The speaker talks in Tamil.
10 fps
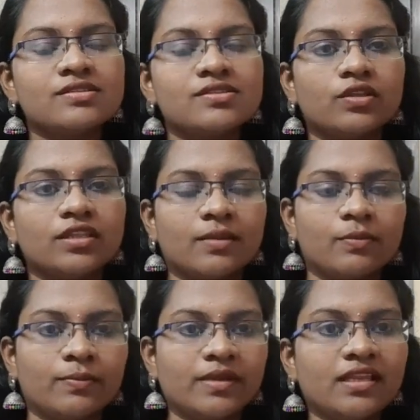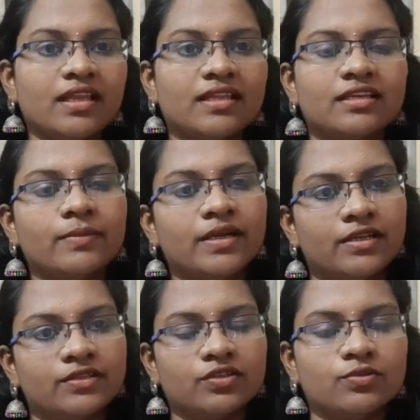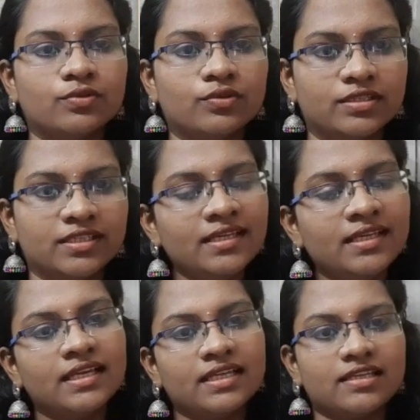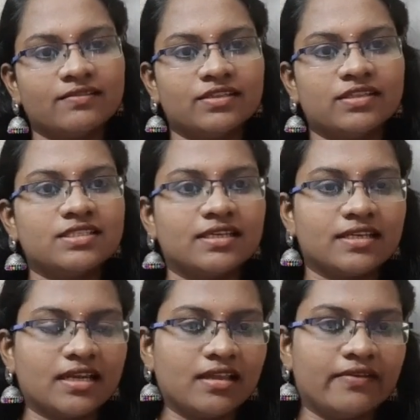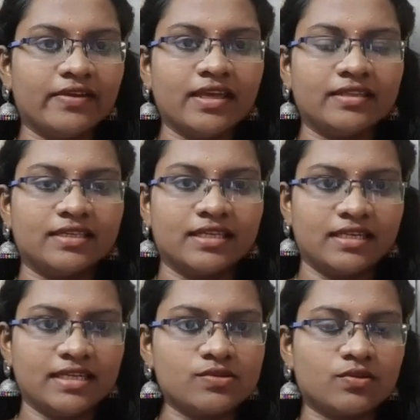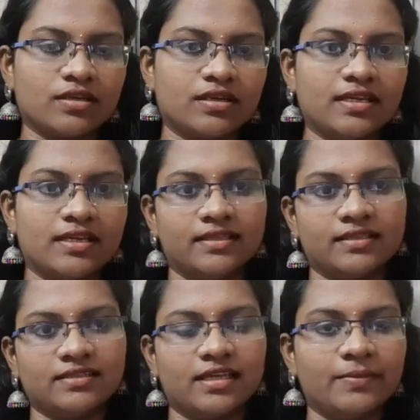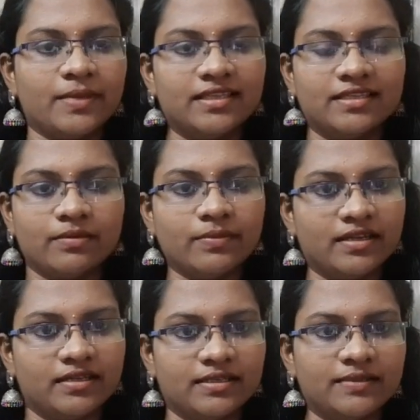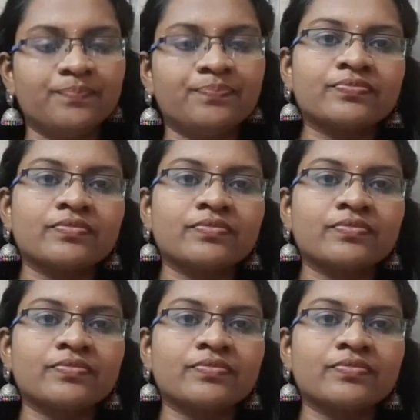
ஸோ இந்த நம்ம மீன் அதிகமாக எடுத்துக்கும் போது இதில் வந்து ஜென்ரலாகவே அந்த எண்ணெய் சுரக்கிற அந்த தன்மை அதிகமாக இருக்குது